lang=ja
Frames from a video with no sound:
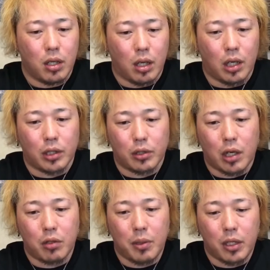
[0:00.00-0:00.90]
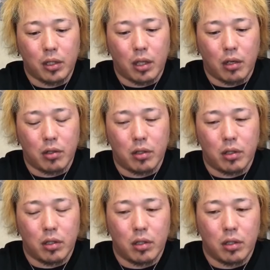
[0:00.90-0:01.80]
まあ、あのメンタル
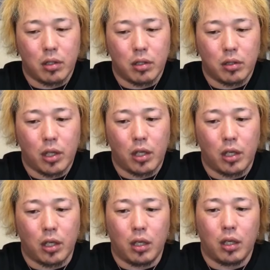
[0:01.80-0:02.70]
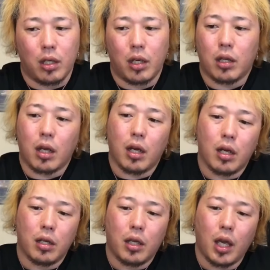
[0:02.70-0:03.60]
手に入れた
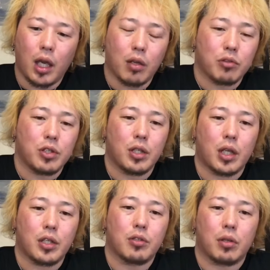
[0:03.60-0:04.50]
経緯を知りたいです